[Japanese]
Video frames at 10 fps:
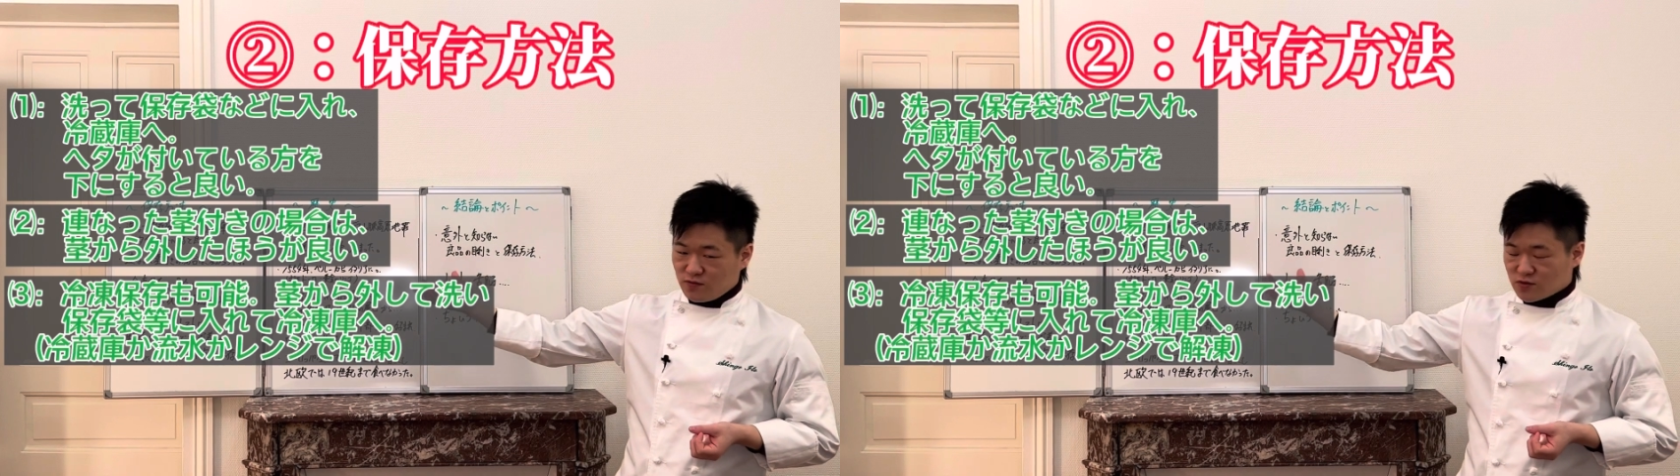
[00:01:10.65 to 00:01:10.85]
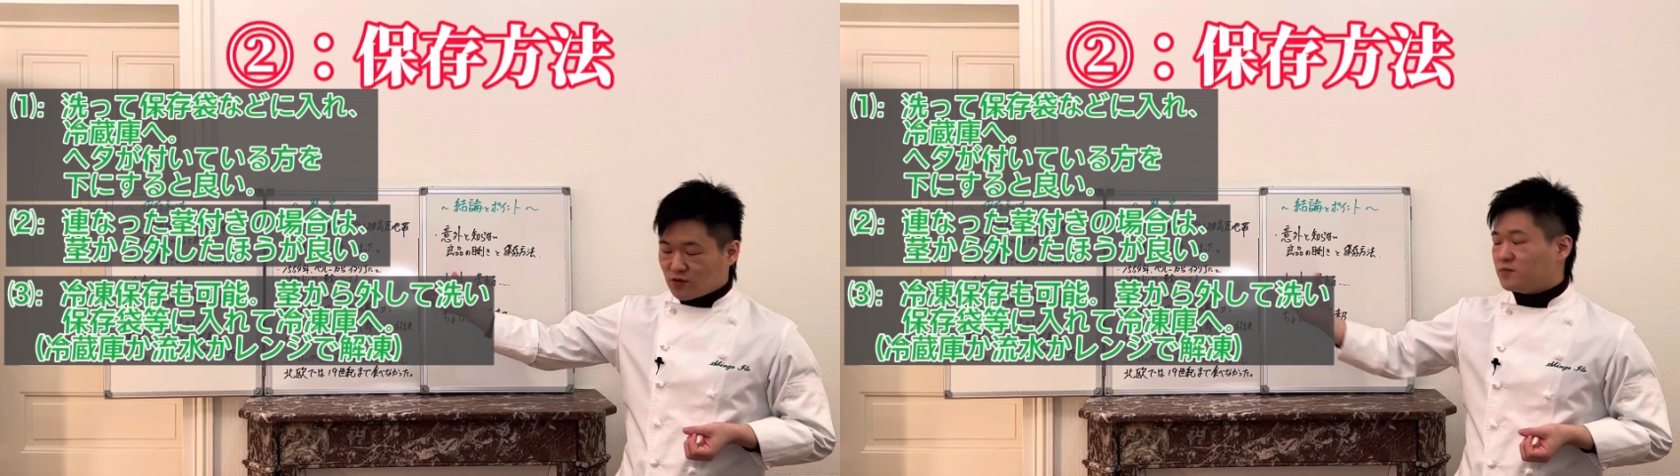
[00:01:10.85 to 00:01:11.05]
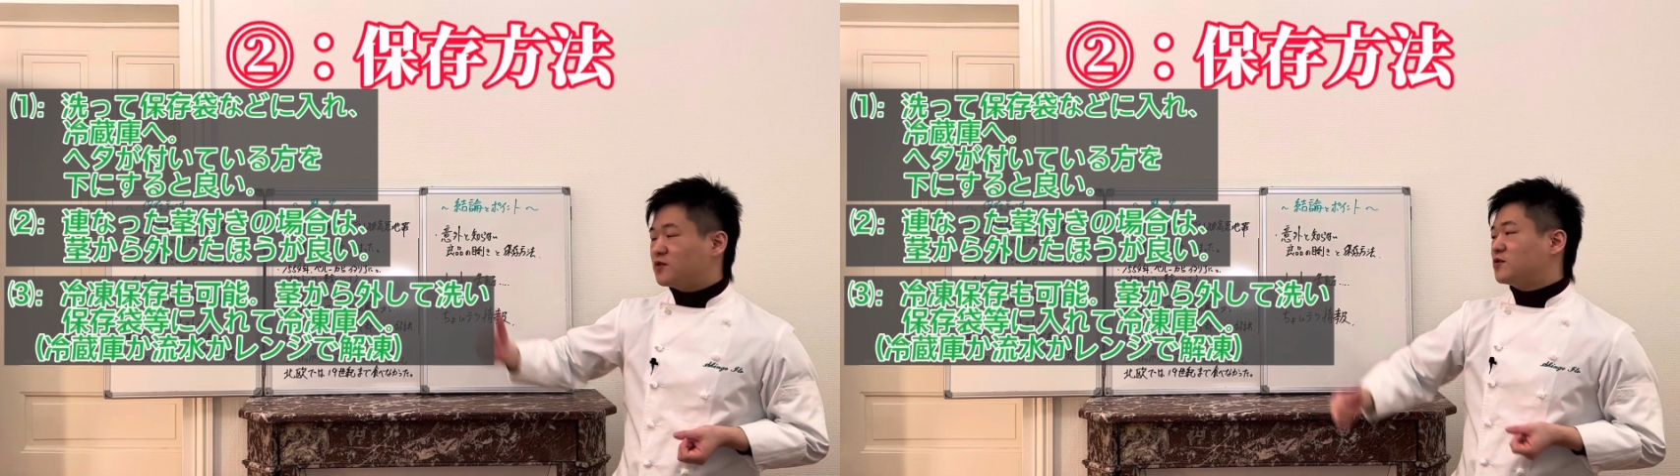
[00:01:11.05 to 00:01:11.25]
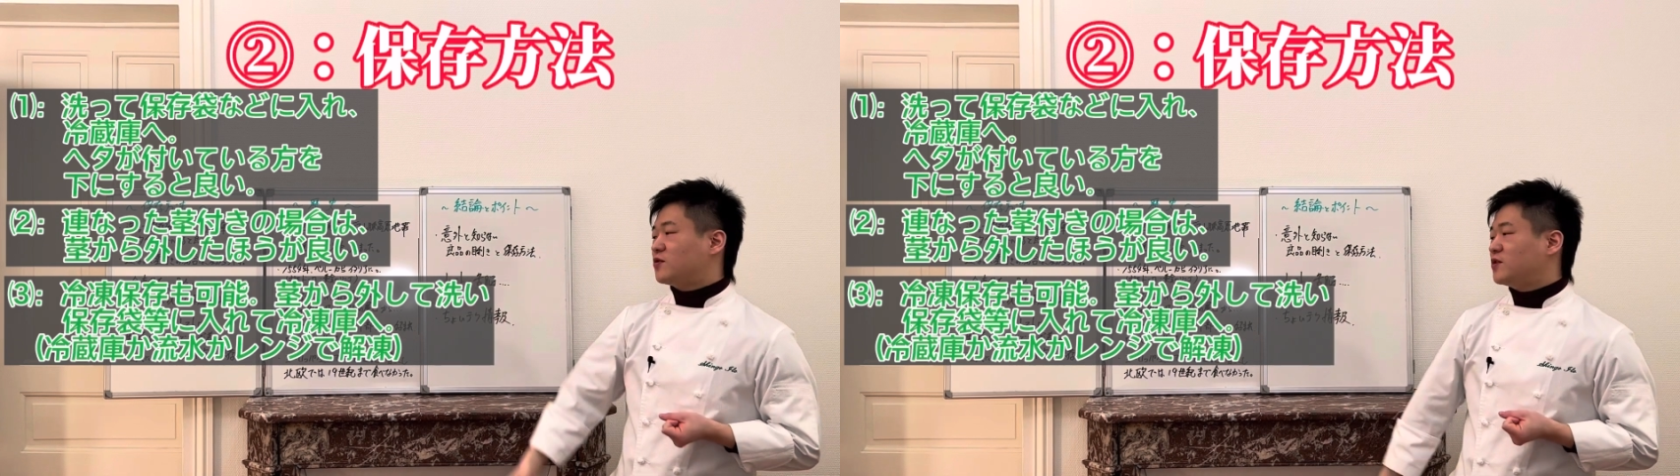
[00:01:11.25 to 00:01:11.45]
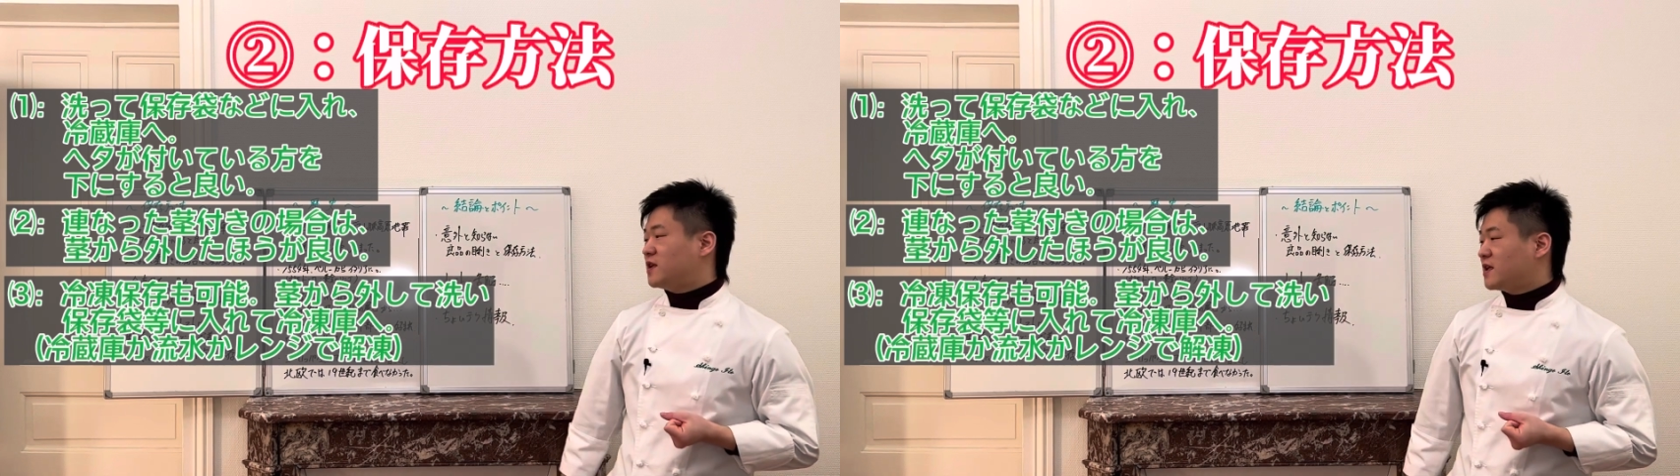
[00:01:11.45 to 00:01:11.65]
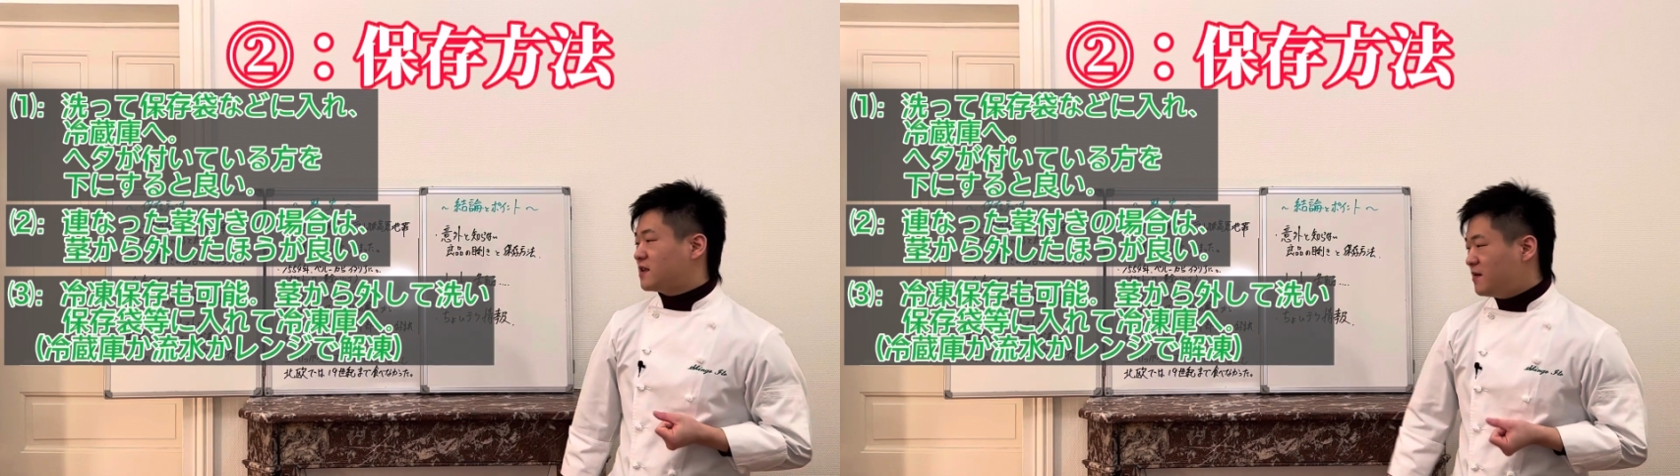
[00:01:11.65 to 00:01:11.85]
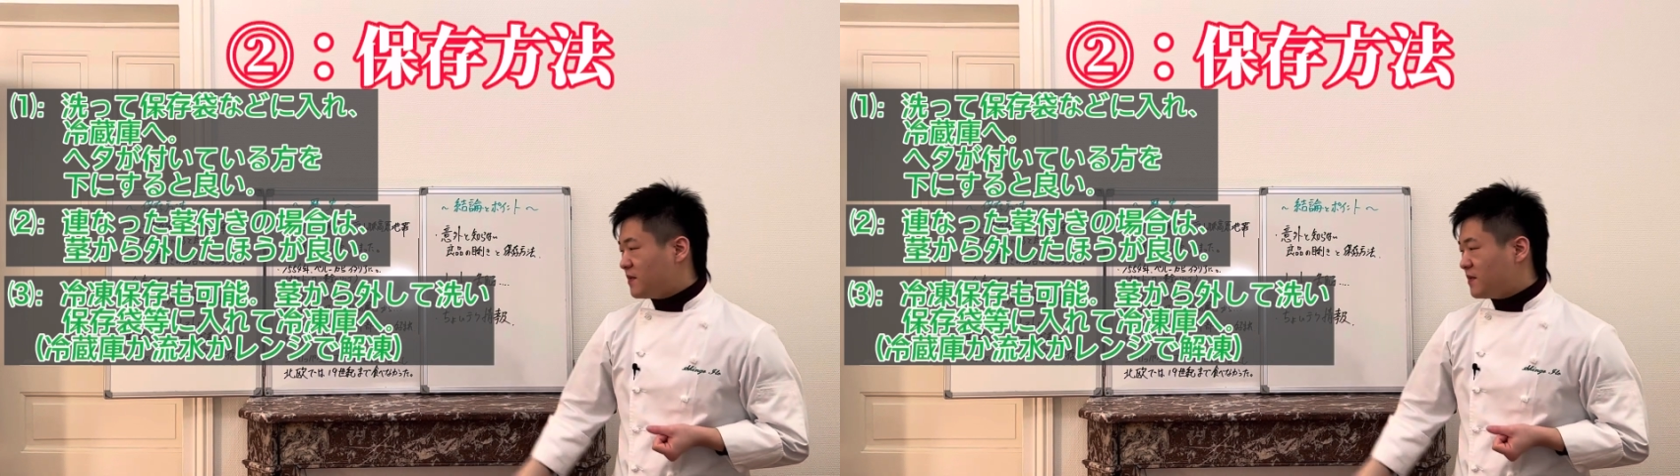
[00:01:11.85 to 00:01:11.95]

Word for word: 保存袋に入れて、